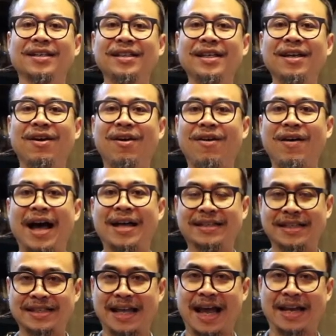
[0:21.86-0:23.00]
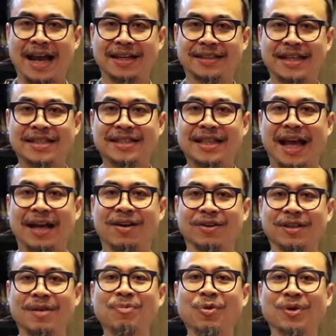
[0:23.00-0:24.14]
ยี่ห้ออาร์ติซานอาร์ติสนะของ
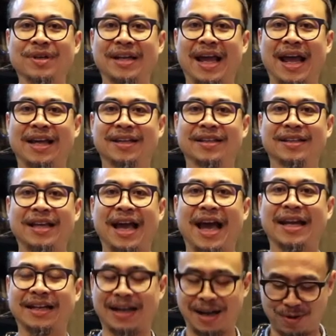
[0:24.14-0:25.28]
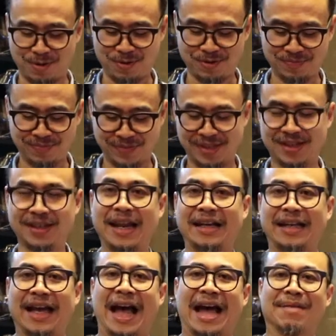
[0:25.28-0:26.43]
ญี่ปุ่นนะงานเขาเด็ด
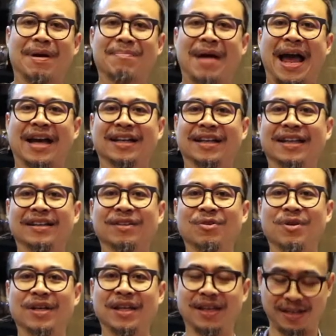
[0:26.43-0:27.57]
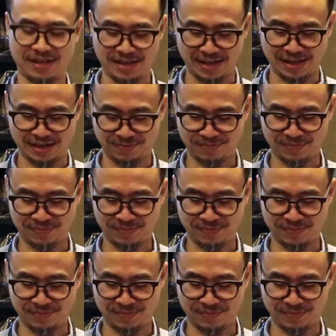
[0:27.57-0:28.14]
ขาดมากๆเลย ตัวนี้นี่